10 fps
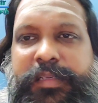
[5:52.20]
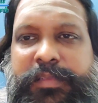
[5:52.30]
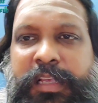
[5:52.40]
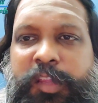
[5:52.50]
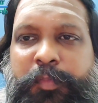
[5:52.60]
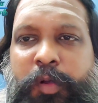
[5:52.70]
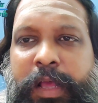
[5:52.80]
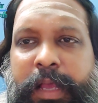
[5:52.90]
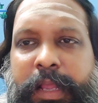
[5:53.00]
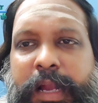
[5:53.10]
செத்துப்போன
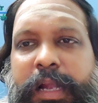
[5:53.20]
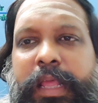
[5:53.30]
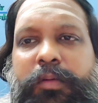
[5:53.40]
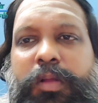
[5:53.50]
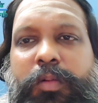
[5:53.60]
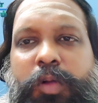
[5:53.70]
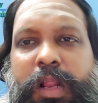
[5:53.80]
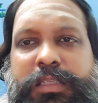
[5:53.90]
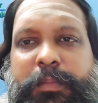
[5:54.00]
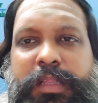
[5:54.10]
இல்லாட்டி ஒரு
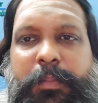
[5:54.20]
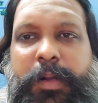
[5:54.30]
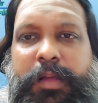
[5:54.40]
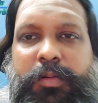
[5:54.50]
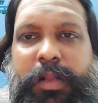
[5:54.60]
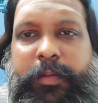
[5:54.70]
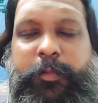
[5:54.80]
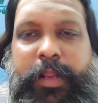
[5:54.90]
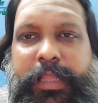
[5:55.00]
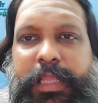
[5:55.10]
உடல் சம்மந்தப்பட்ட ஒரு
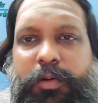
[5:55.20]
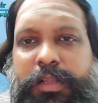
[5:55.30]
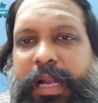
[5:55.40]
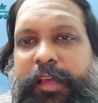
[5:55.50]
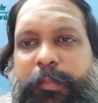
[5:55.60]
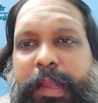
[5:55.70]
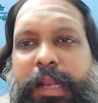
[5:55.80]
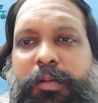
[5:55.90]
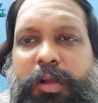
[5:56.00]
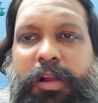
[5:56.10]
ஒரு எந்த ஒரு தடையுமே
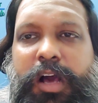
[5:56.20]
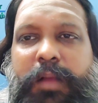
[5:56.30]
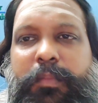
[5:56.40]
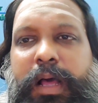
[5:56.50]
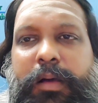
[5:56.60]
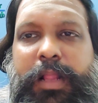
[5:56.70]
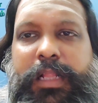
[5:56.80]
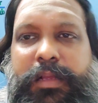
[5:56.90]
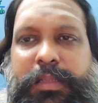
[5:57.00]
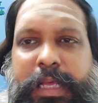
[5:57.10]
இல்லை ஒரு நார்மலாக
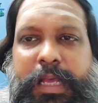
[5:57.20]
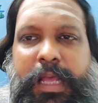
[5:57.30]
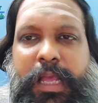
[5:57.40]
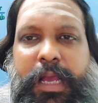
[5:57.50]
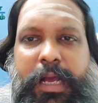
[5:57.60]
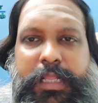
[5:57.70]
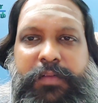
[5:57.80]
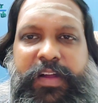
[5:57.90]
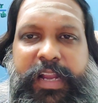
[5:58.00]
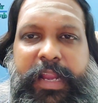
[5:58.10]
அதாவது அந்த அந்த
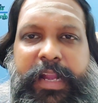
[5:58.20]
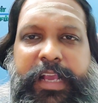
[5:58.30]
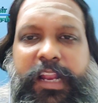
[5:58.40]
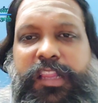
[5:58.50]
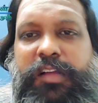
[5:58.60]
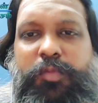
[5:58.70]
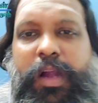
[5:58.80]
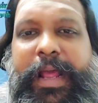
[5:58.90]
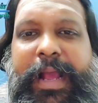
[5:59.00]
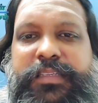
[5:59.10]
வண்டி இடிக்கிறதுக்கு
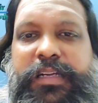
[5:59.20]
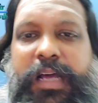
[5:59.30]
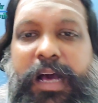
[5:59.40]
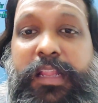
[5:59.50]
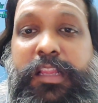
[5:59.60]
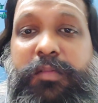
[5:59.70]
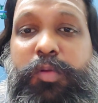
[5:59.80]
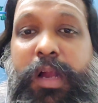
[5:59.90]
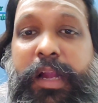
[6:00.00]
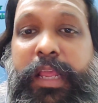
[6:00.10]
முன்னாடி ஆக்சிடெண்ட் ஆகிறதுக்கு
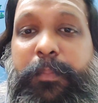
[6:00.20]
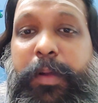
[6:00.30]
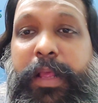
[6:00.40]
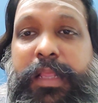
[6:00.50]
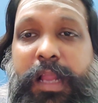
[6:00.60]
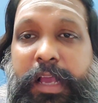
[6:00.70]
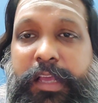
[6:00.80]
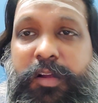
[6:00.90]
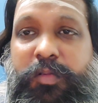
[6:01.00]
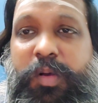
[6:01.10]
முன்னாடி எப்படி அந்த நாய்
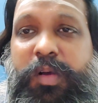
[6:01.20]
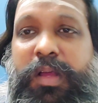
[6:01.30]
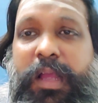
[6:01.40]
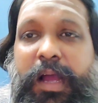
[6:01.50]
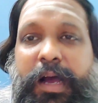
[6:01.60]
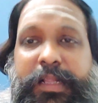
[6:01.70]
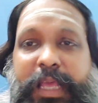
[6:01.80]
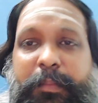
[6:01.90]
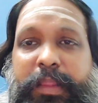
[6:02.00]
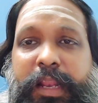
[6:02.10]
இருக்குமோ அதே
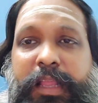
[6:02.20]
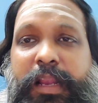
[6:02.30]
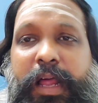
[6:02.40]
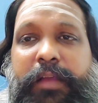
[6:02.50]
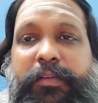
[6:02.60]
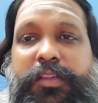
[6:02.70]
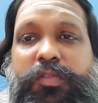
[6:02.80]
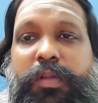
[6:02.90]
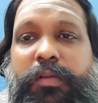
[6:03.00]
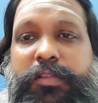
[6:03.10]
மாதிரி அந்த நாயை வந்து
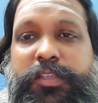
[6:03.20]
துள்ளி குடித்து